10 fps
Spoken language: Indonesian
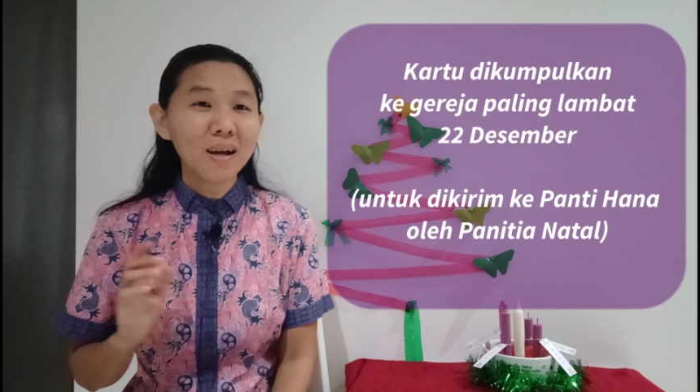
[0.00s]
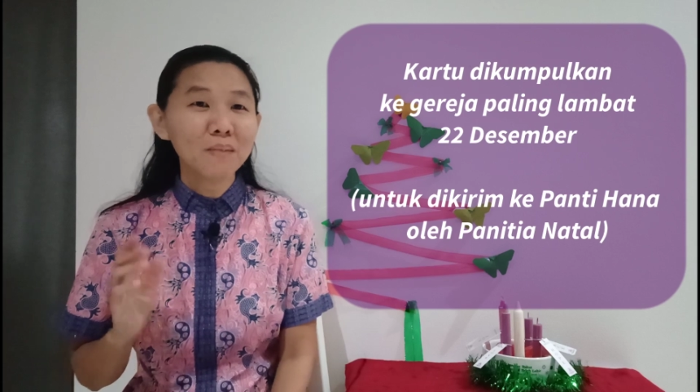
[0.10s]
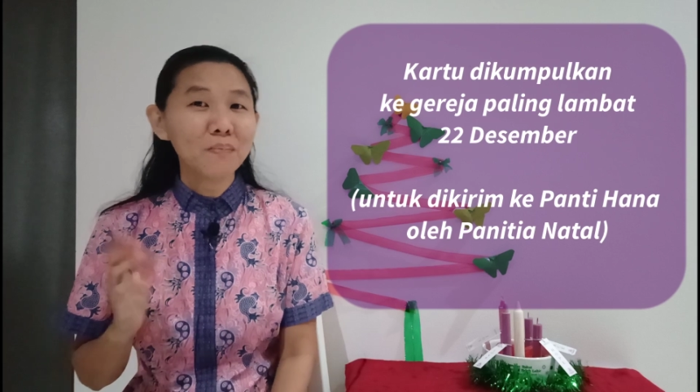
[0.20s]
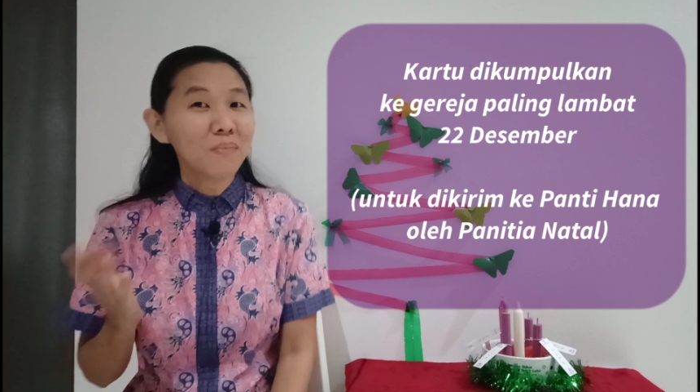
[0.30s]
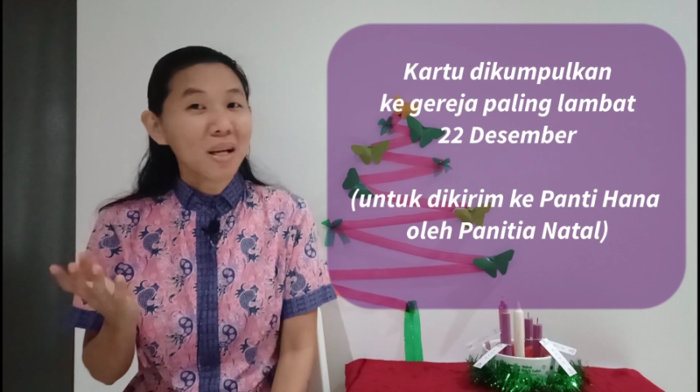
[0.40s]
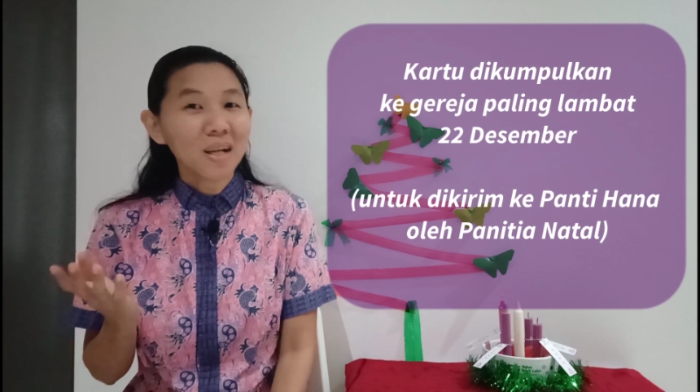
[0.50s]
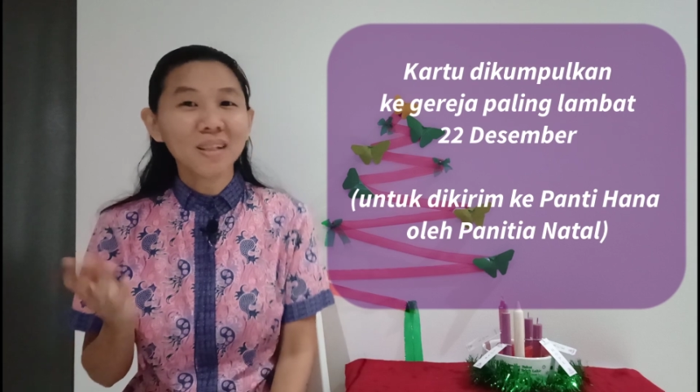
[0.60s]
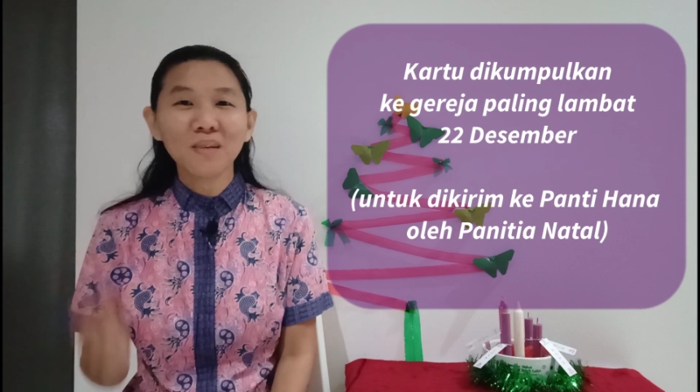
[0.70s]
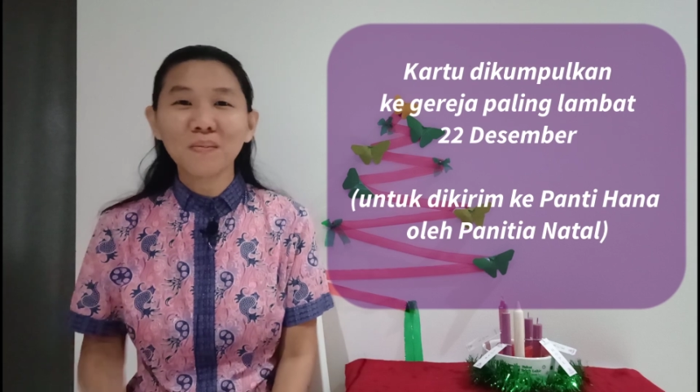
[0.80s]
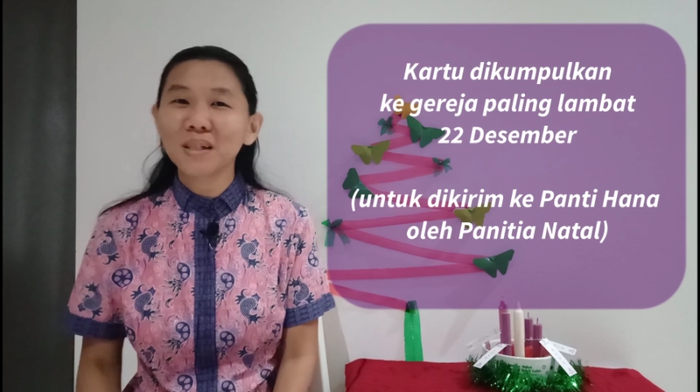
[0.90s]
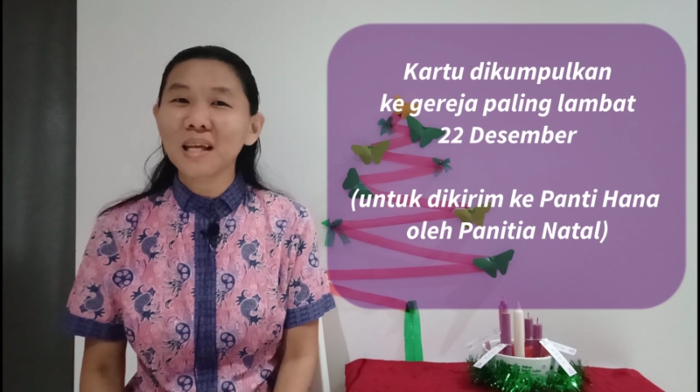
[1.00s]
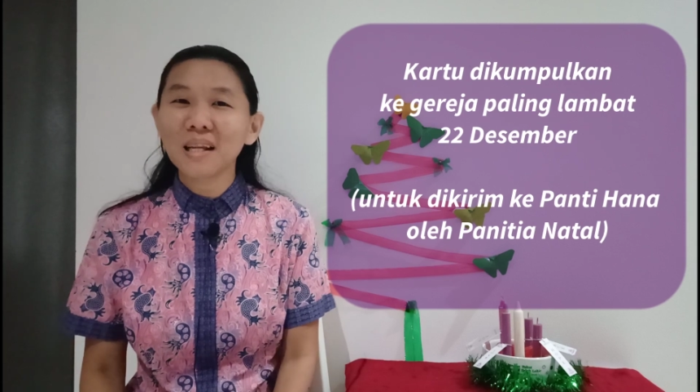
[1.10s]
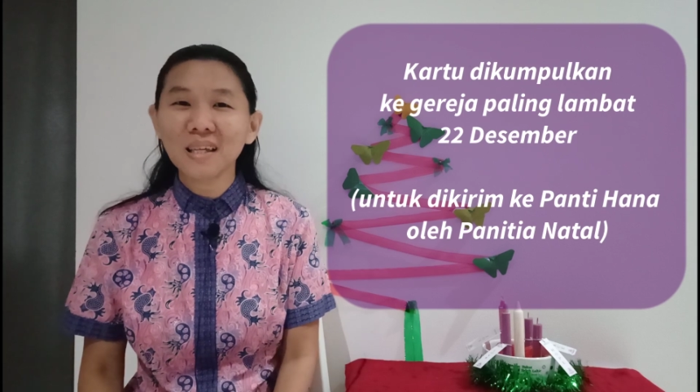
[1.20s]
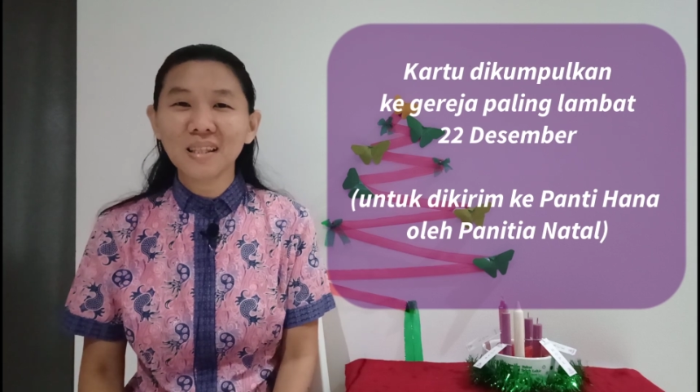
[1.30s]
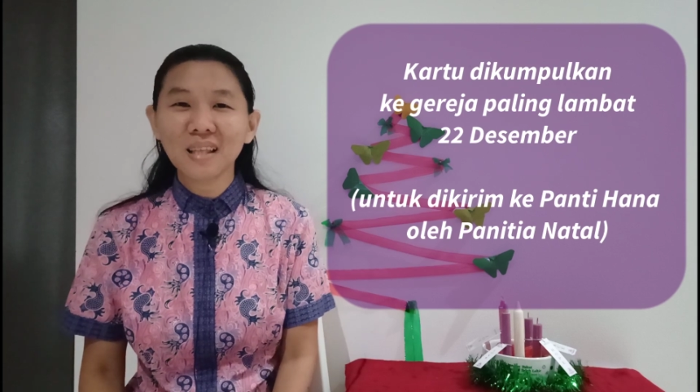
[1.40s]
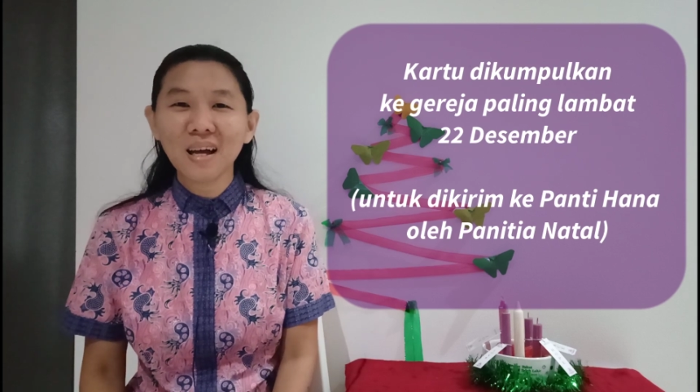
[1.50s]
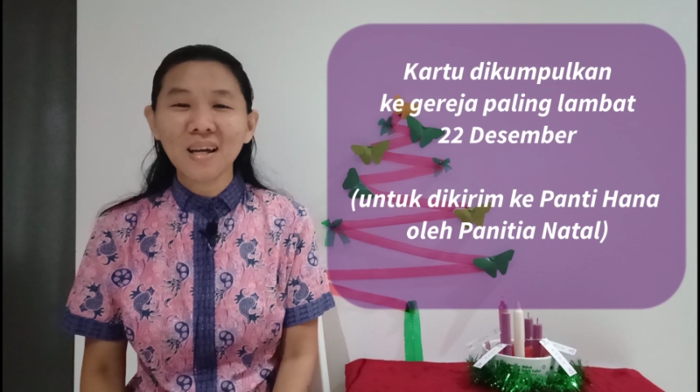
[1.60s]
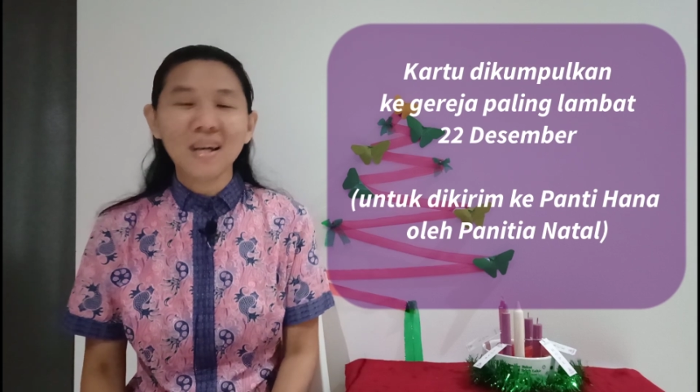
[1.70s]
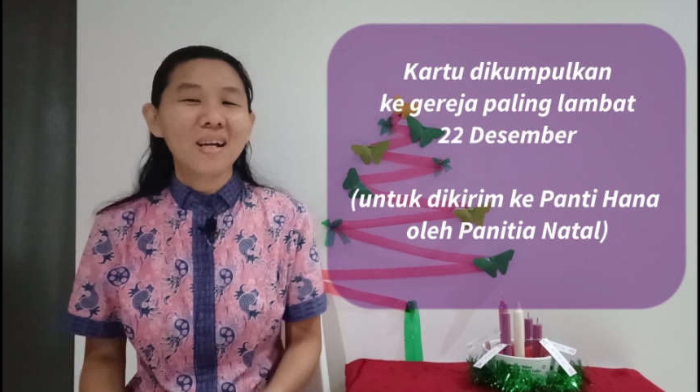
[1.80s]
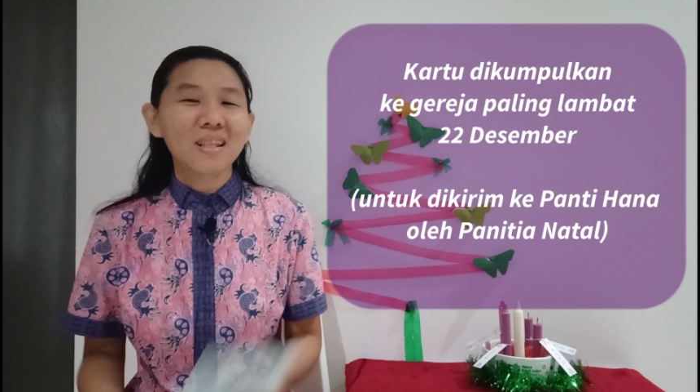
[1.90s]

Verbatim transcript: dan mereka tidak mengenal kita,